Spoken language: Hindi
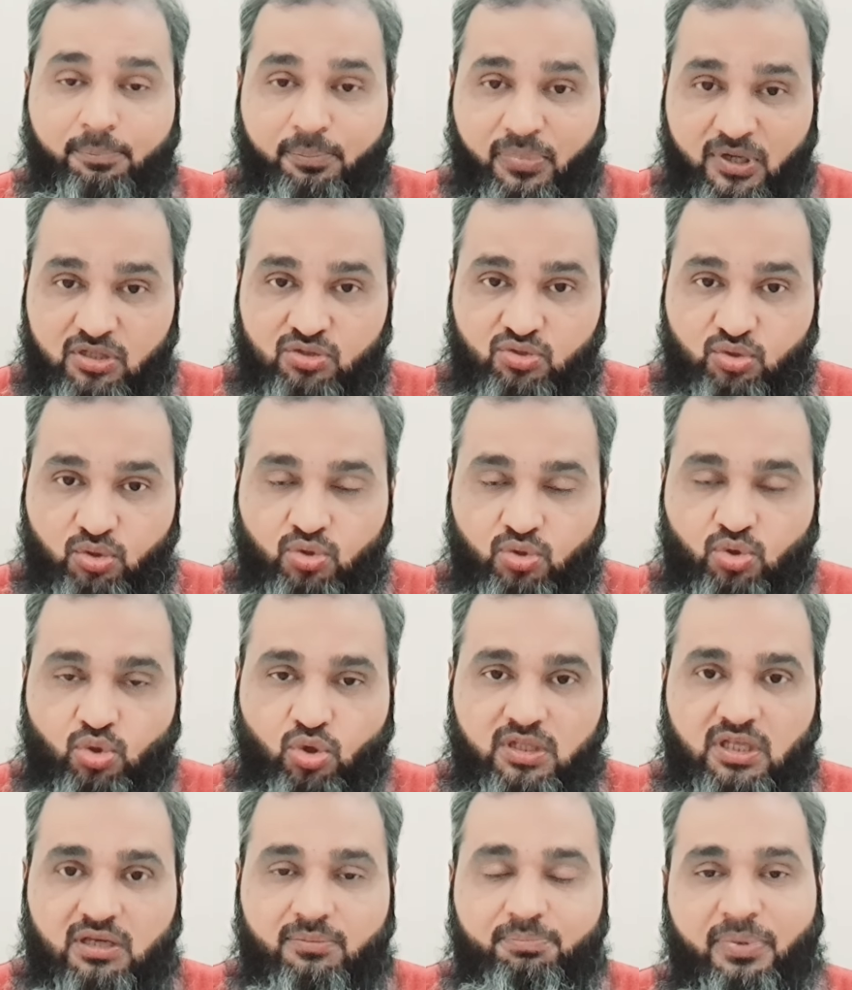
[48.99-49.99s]
परसों
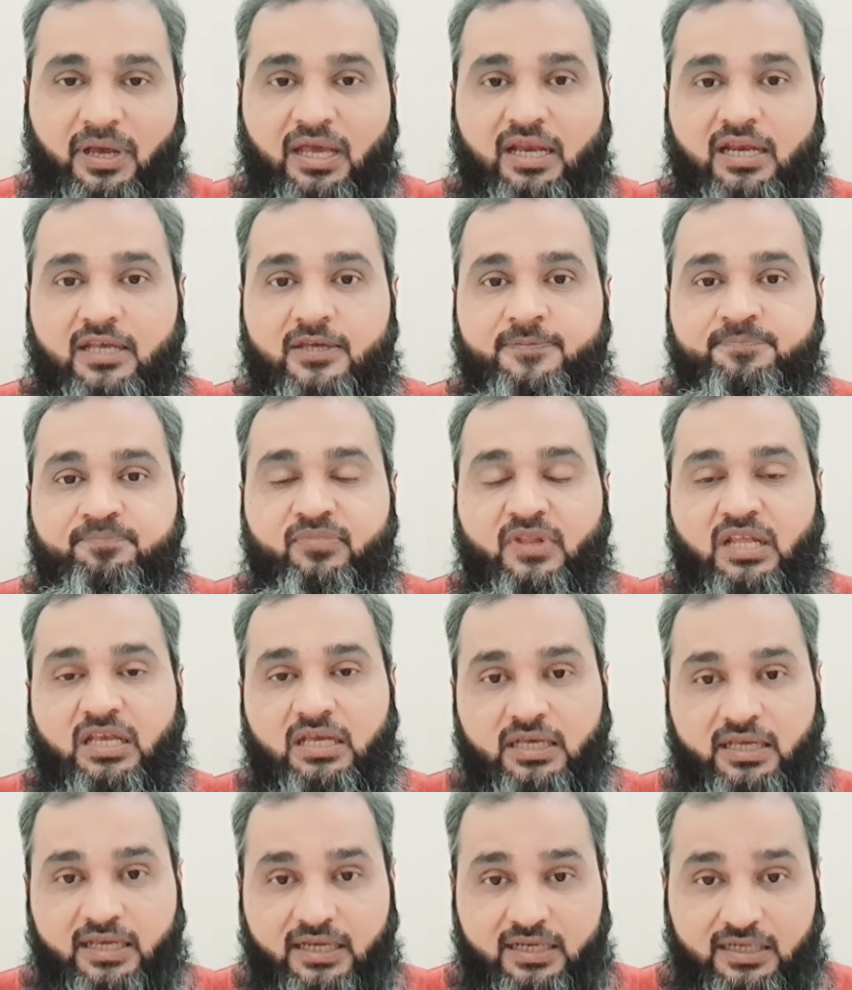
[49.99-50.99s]
दो दिन पहले
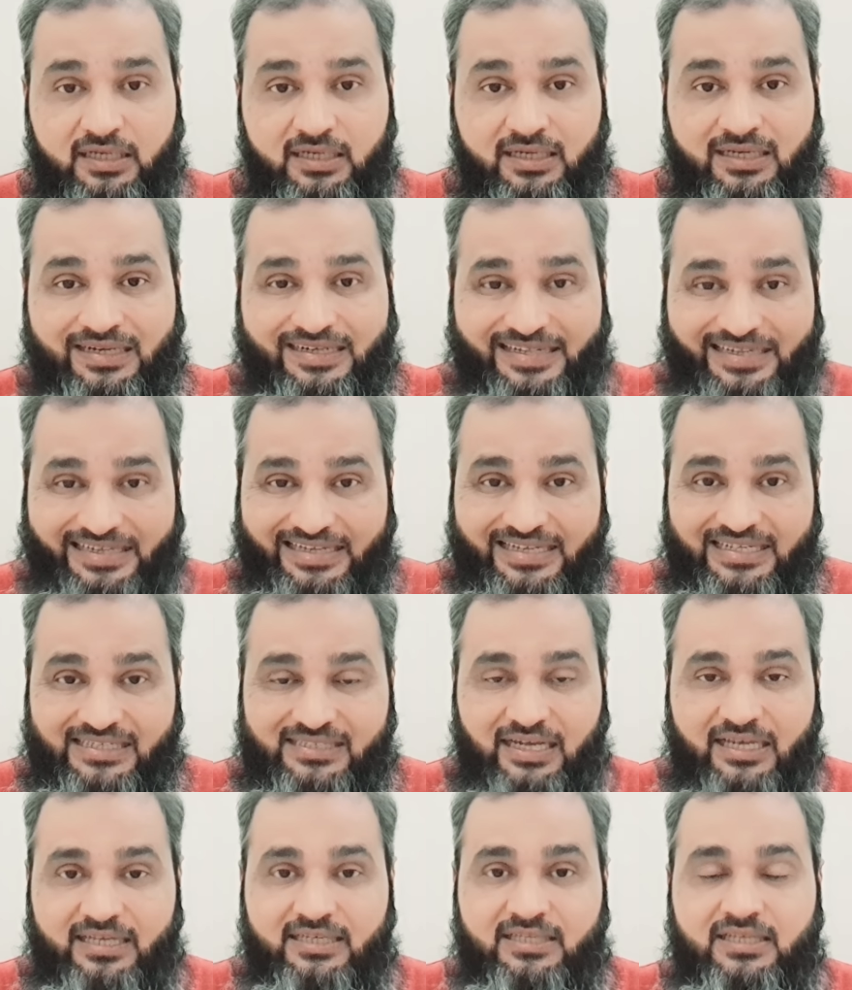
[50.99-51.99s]
एक डिक्री
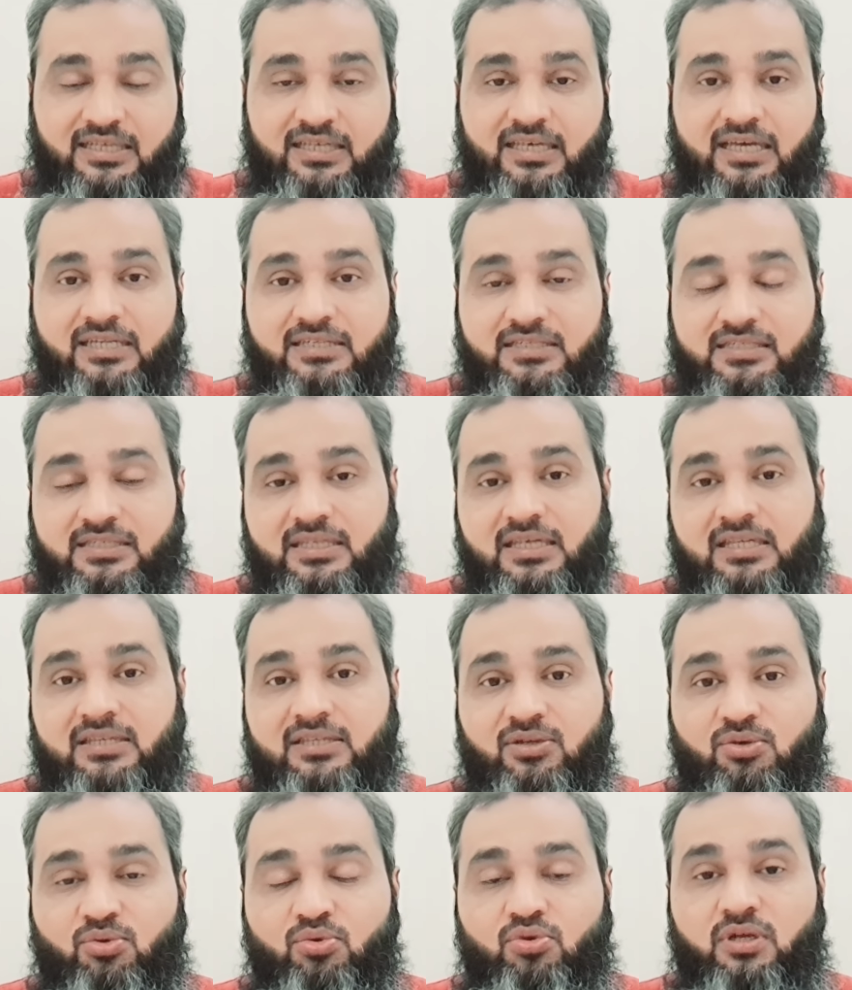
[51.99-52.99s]
साइन की है जिसके
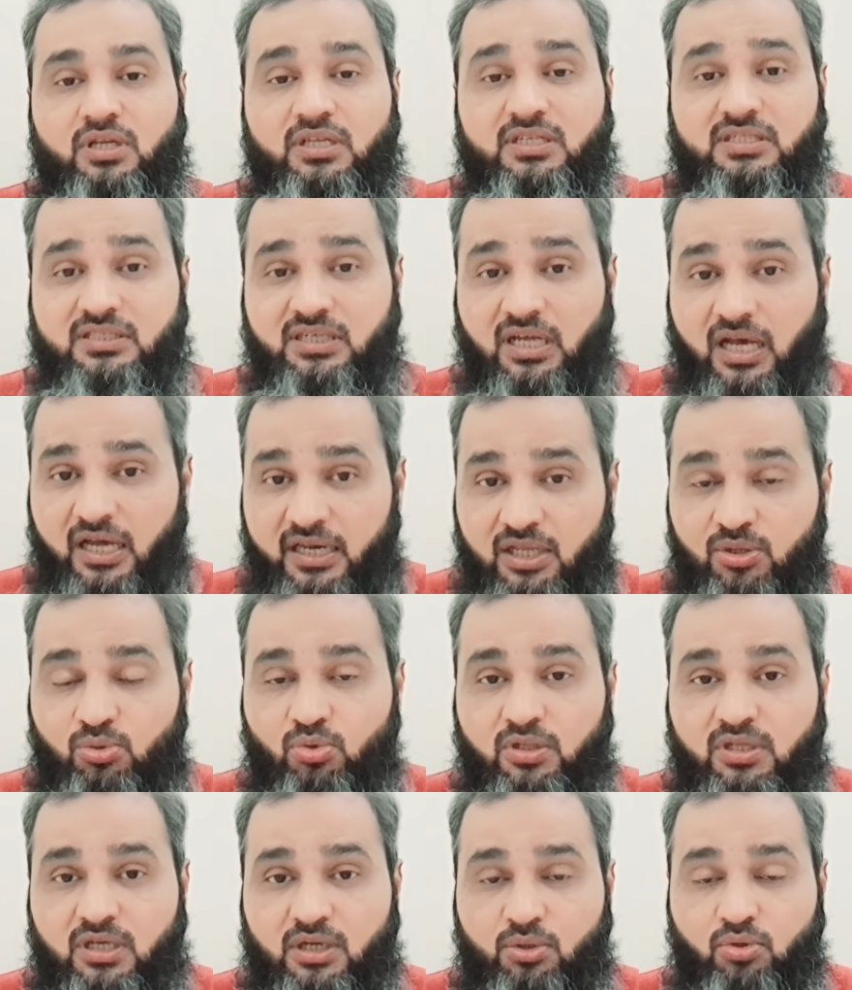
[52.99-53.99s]
अंदर उन्होंने सारी
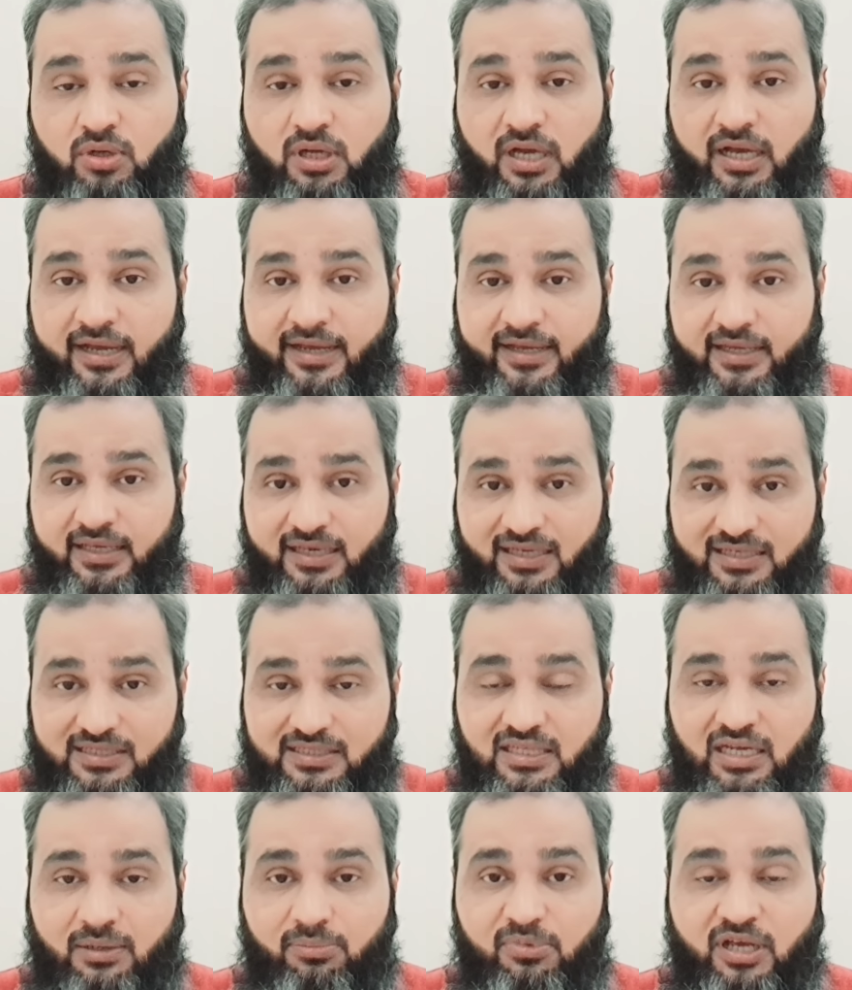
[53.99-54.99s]
दुनिया को कहा है कि
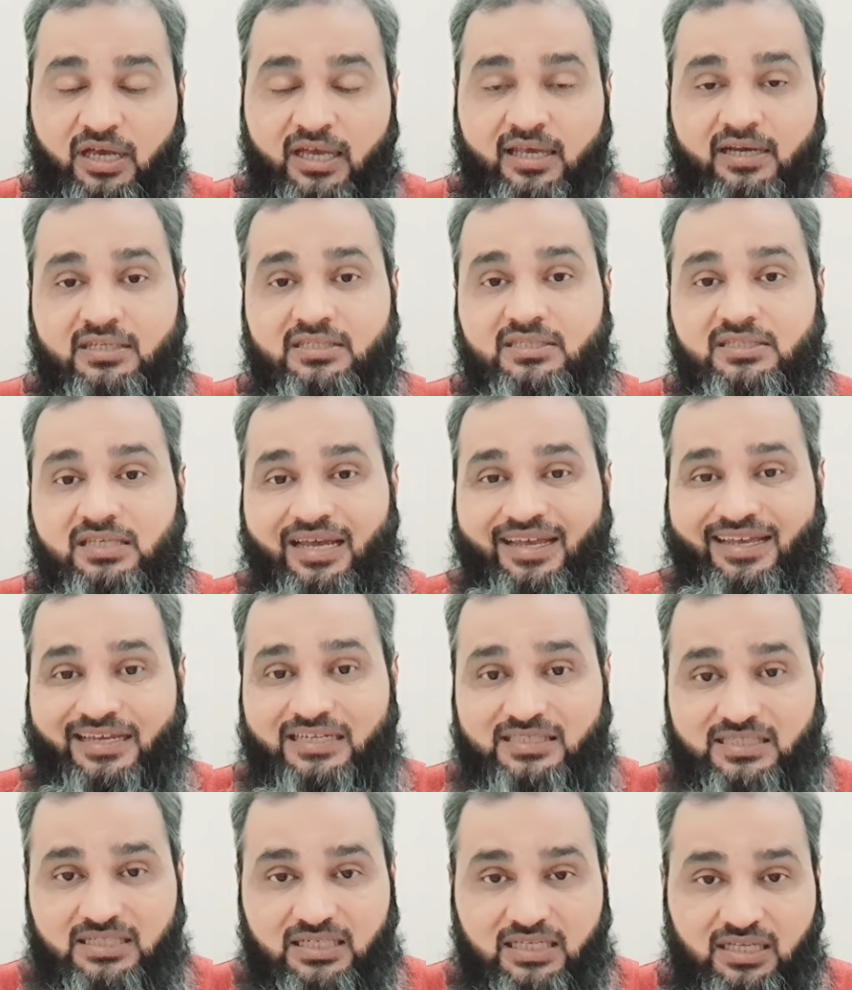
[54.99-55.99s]
रशिया में आए रशिया
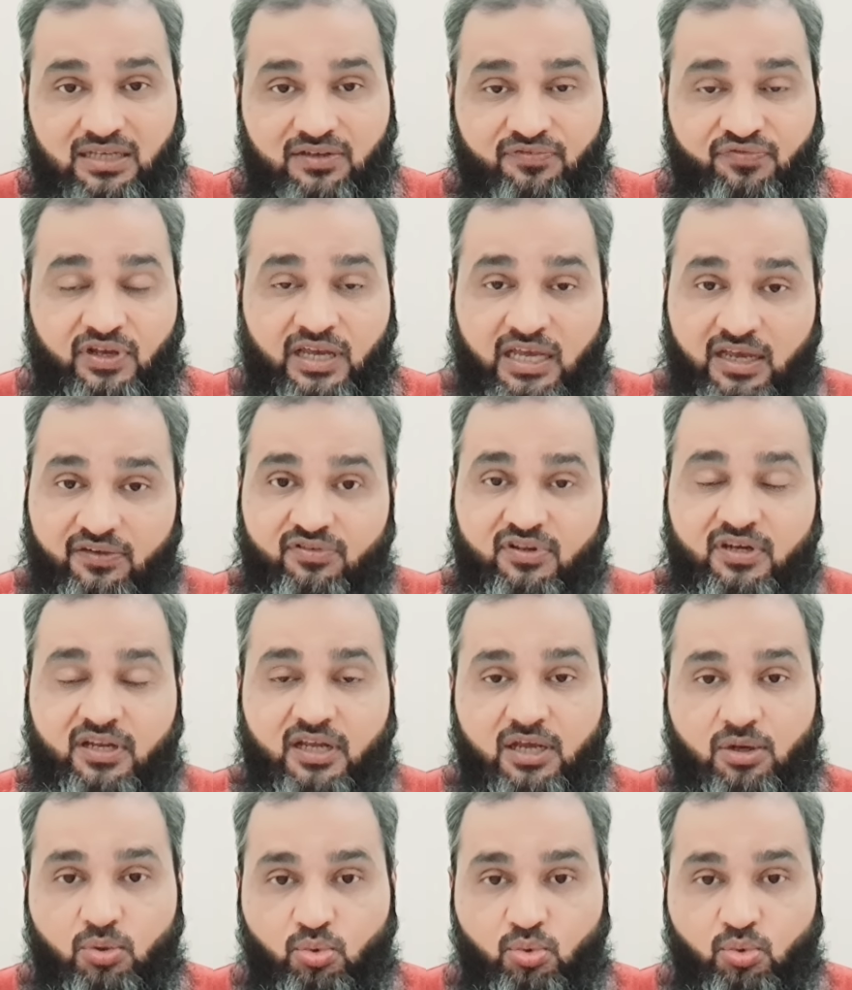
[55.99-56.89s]
एक सेफ़ हेवन है